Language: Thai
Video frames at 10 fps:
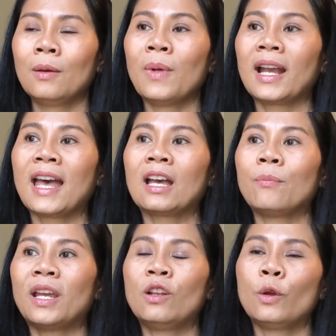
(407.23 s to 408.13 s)
บางครั้งกับ
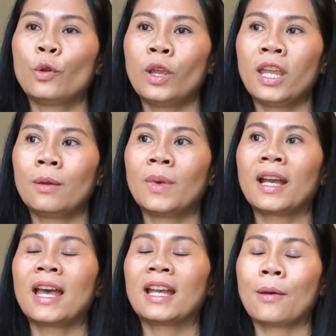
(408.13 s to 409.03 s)
ไปโดยตัวเองบาง
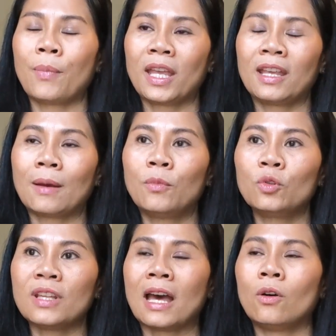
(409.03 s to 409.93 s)
ครั้งกับไปกับลู
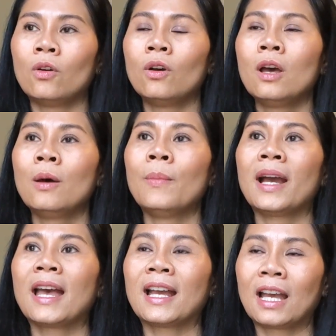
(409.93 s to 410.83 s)
กสาวบาง
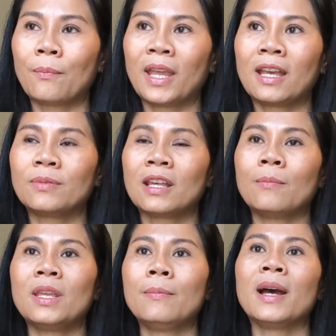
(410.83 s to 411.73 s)
ครั้งกับไปกับสา
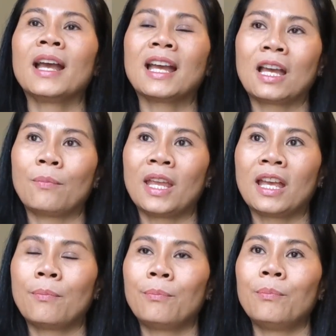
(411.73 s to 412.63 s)
มีบางครั้งกับไป
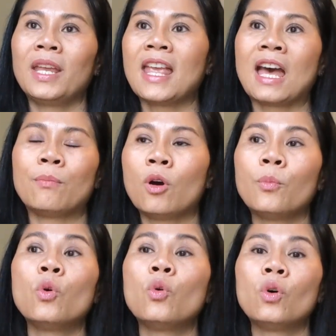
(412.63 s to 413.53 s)
กับแม่ยาพ่อ
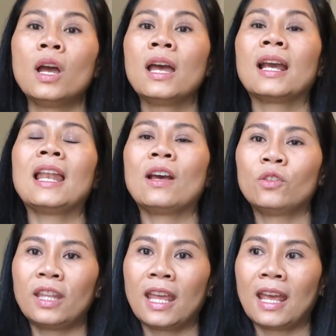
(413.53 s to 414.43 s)
ปูก็แล้ว
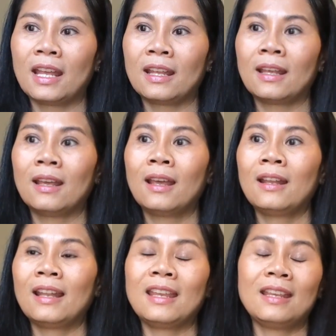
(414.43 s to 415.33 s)
แต่ใน